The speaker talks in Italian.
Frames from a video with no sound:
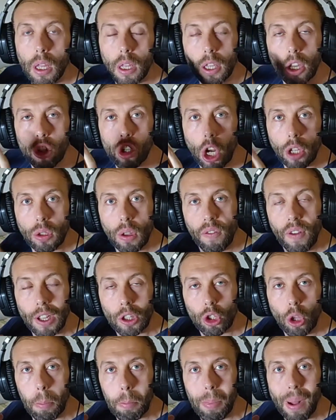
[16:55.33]
che ci hanno
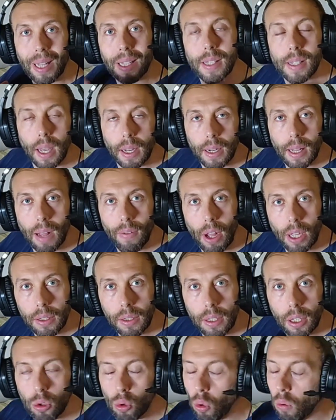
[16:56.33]
fatto balzare in
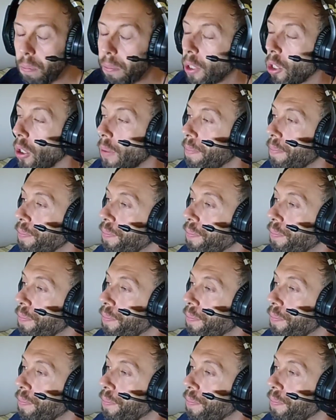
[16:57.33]
avanti subito.